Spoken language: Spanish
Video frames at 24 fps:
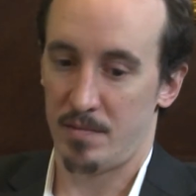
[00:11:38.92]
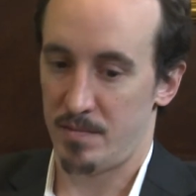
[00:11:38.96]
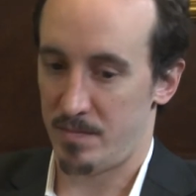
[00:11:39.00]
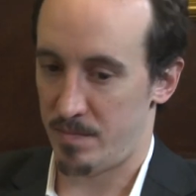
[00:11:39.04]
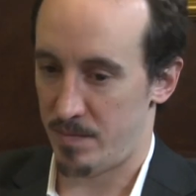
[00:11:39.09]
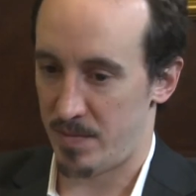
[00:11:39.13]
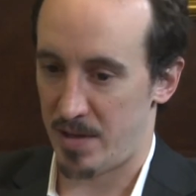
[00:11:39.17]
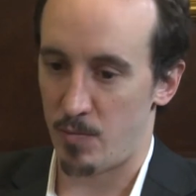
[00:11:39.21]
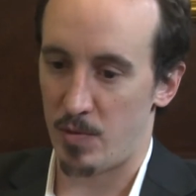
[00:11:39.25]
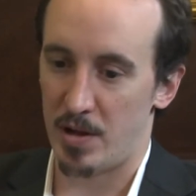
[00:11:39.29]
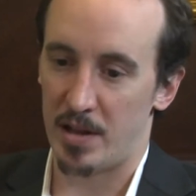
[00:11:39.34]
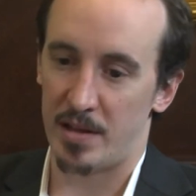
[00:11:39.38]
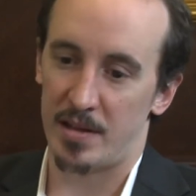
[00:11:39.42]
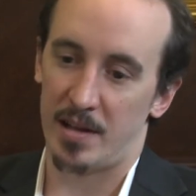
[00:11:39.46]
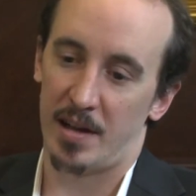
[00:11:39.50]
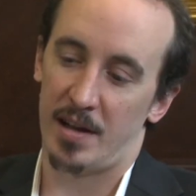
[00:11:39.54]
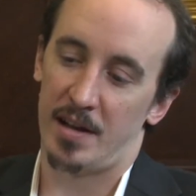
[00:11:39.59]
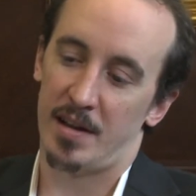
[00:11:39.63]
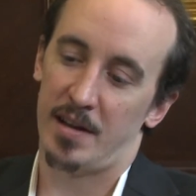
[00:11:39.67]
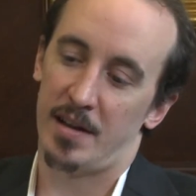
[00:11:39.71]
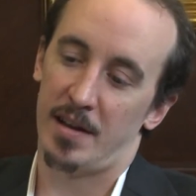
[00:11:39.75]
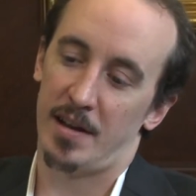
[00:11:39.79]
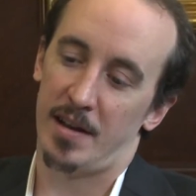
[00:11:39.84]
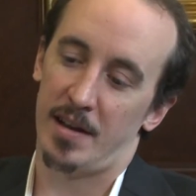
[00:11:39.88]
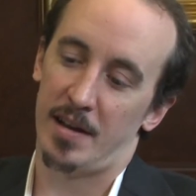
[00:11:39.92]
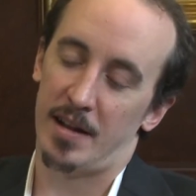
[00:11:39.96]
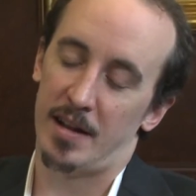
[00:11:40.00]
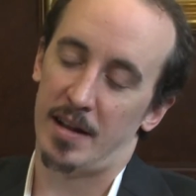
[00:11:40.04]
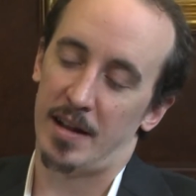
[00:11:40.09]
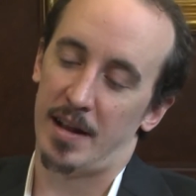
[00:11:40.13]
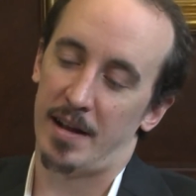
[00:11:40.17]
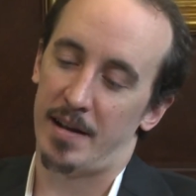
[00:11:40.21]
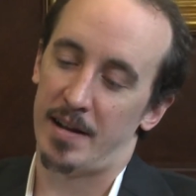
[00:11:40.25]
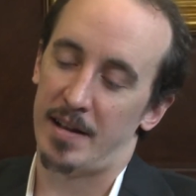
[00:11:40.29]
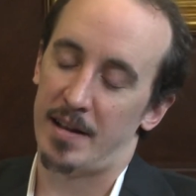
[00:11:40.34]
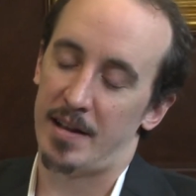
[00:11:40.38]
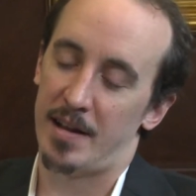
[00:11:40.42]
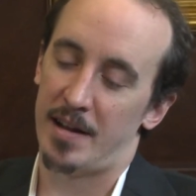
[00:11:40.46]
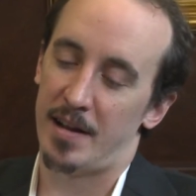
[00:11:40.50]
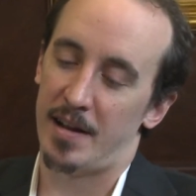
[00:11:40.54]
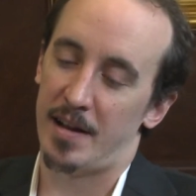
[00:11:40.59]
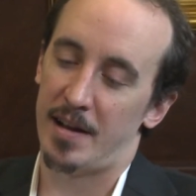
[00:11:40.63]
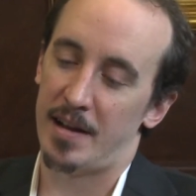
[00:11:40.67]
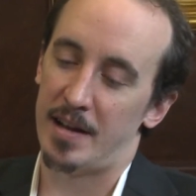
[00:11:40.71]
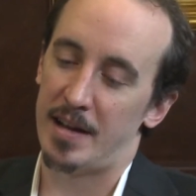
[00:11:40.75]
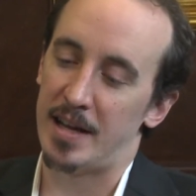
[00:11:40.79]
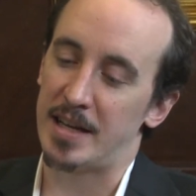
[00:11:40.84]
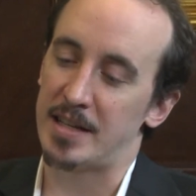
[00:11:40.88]
De vuelta,
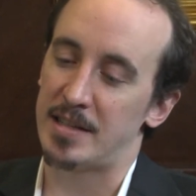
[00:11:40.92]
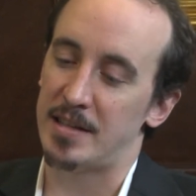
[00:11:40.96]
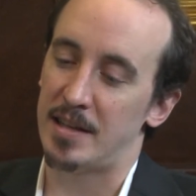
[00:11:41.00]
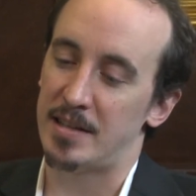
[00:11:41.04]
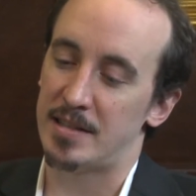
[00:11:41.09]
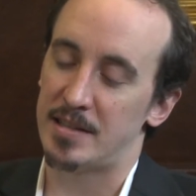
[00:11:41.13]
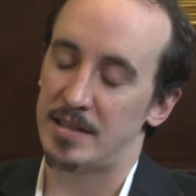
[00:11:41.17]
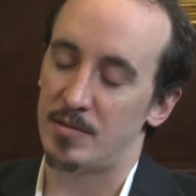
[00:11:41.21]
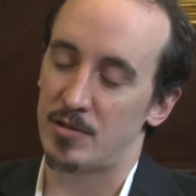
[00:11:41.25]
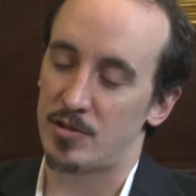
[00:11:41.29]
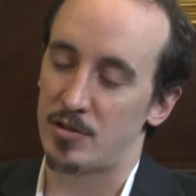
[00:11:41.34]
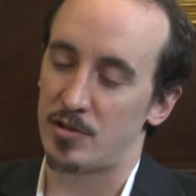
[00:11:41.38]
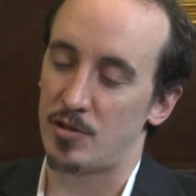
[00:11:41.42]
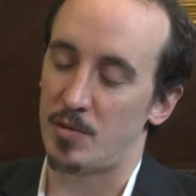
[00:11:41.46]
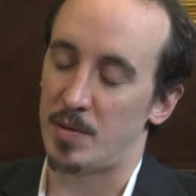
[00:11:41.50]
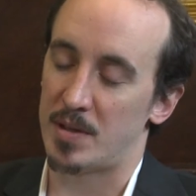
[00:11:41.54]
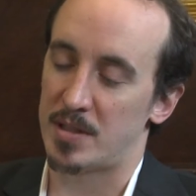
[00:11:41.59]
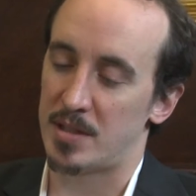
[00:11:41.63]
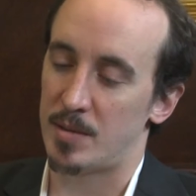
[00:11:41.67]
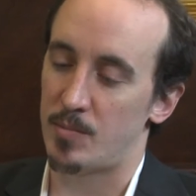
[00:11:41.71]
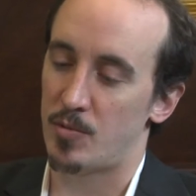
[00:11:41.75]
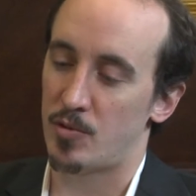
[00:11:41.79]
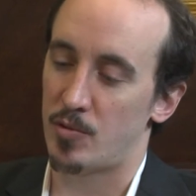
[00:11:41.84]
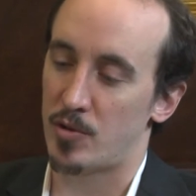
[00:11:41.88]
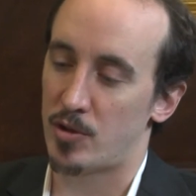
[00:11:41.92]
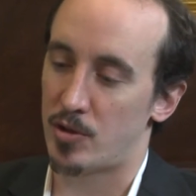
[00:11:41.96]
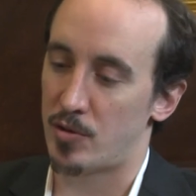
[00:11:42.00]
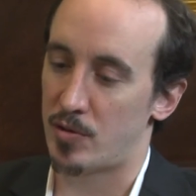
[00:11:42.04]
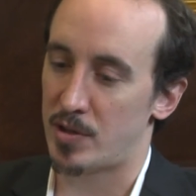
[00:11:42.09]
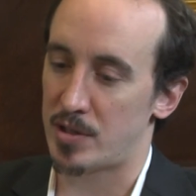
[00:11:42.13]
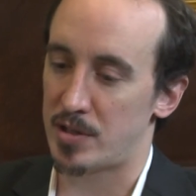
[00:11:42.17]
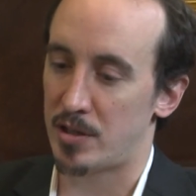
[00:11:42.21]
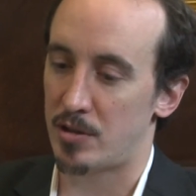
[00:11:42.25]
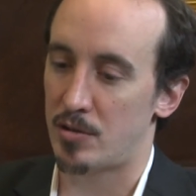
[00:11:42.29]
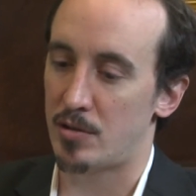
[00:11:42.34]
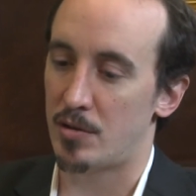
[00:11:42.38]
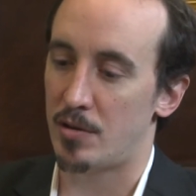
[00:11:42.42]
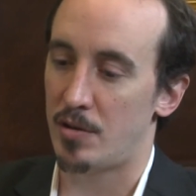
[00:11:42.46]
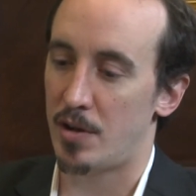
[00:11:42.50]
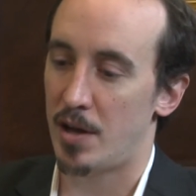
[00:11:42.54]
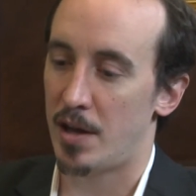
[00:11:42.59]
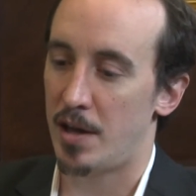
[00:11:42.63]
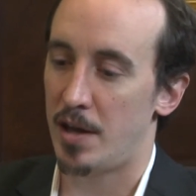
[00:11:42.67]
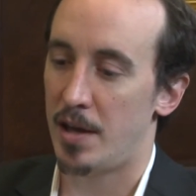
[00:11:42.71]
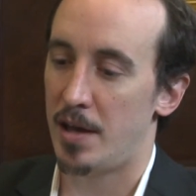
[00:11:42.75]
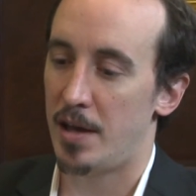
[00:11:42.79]
el Excel nosotros basamos nuestro éxito,